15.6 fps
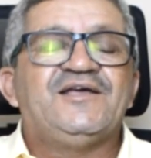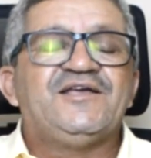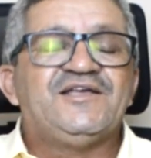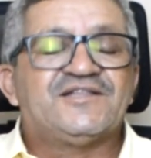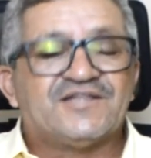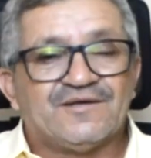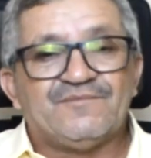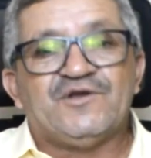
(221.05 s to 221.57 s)

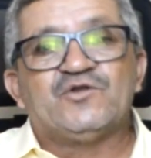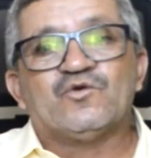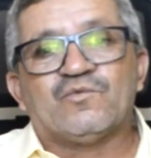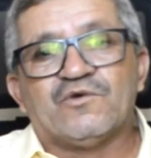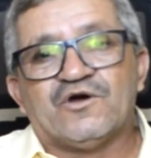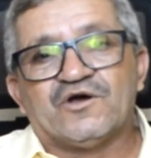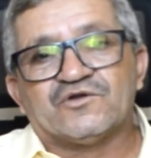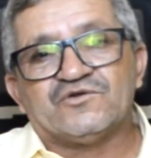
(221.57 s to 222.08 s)
e também no
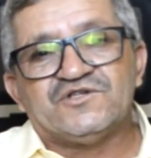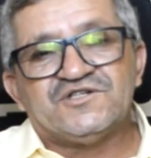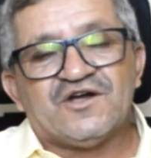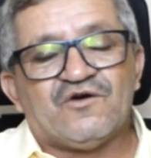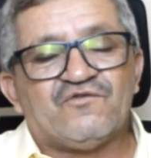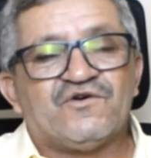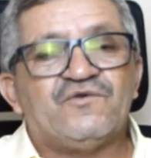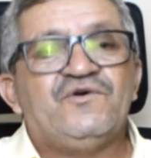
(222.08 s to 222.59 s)
blog do Didi
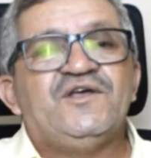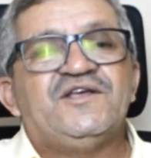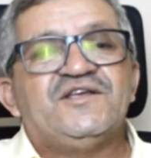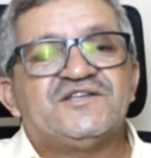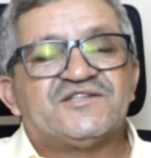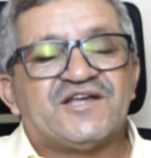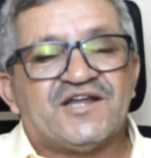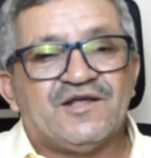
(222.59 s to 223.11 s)
Galvão,
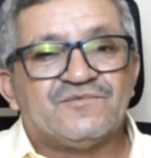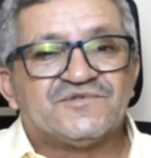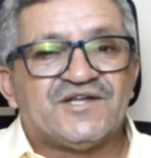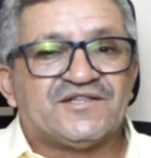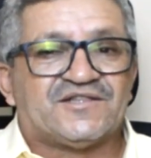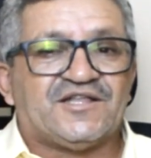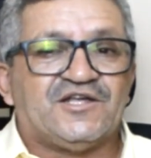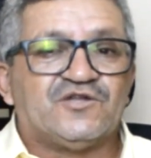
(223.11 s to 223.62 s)
estaremos
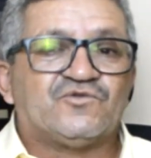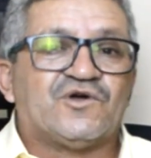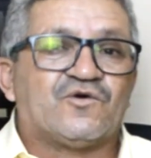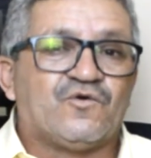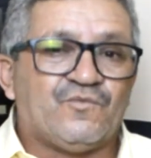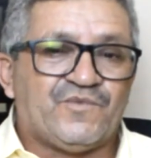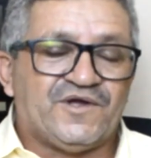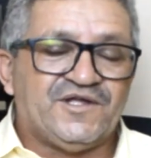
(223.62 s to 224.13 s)
atentos
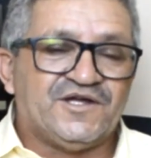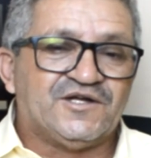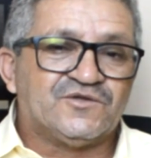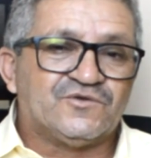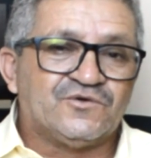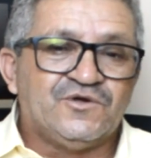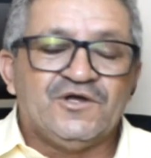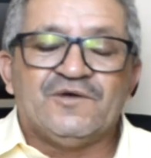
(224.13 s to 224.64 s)

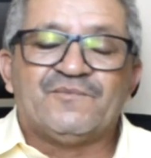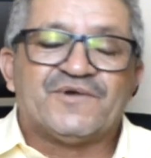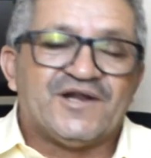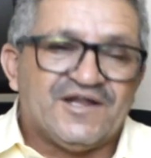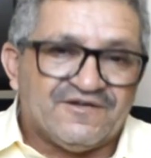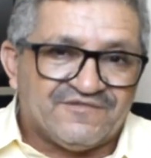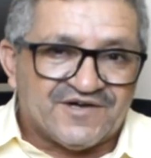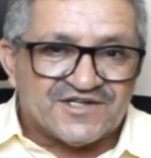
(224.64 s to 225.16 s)
acompanhando para
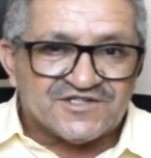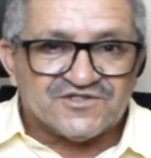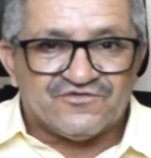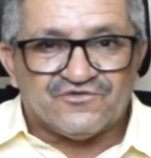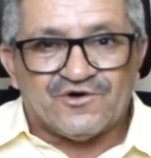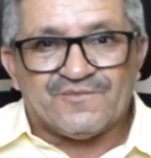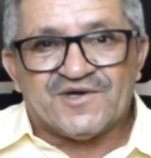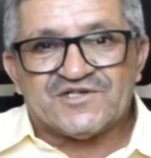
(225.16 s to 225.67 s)
levar as
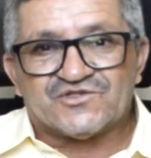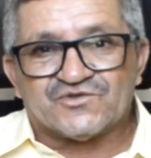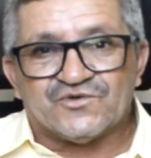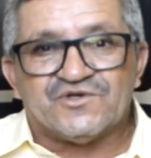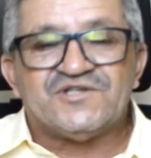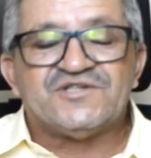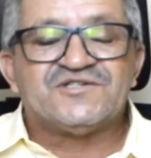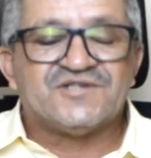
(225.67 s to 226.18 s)

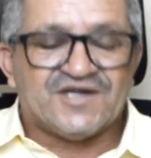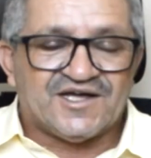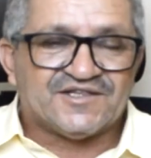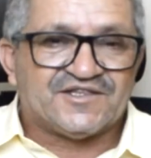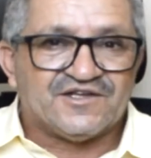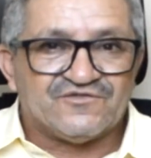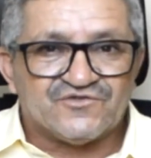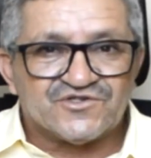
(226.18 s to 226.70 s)
informações
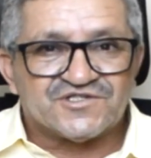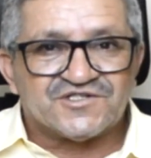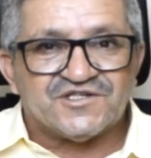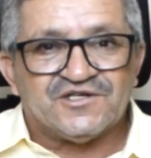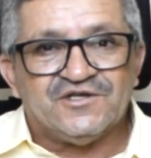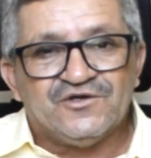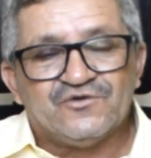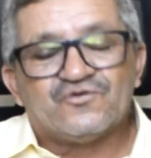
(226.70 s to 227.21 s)
até
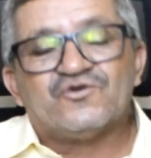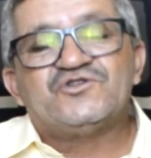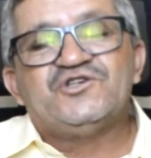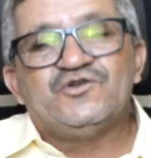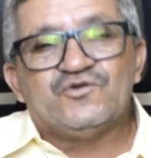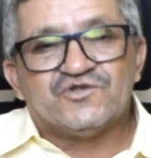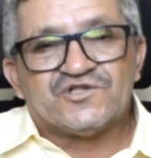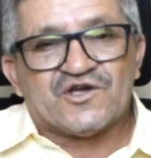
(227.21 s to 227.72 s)
você. Continue nos